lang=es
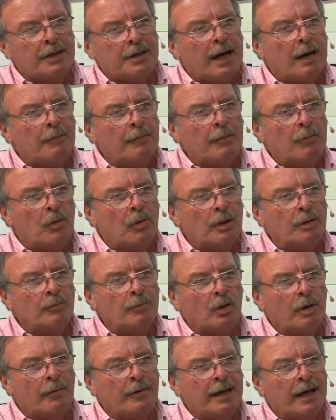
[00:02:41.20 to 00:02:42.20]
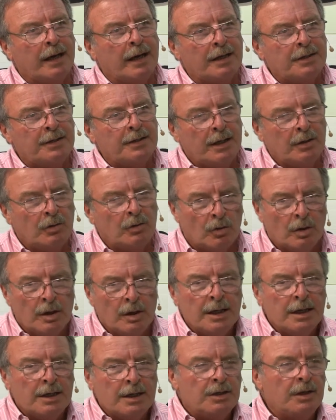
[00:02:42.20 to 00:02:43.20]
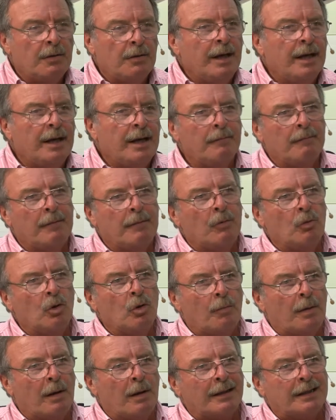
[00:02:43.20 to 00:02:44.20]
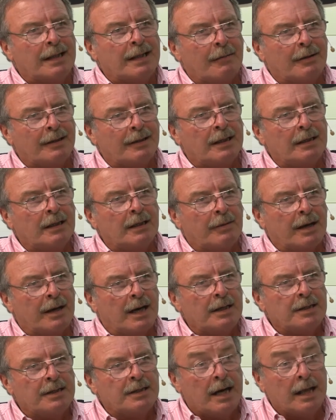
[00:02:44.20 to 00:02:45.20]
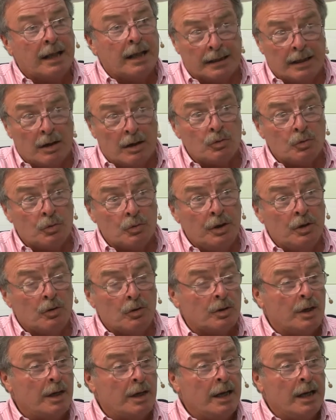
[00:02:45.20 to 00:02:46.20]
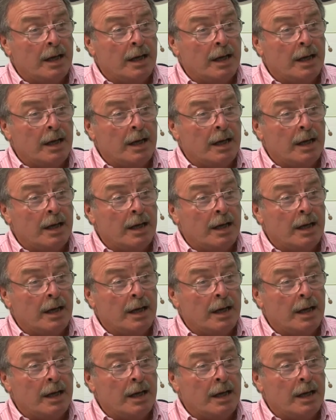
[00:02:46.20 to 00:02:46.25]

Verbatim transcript: al mismo ritmo que venía creciendo, si bien Europa va a estar bastante paralizada, Estados Unidos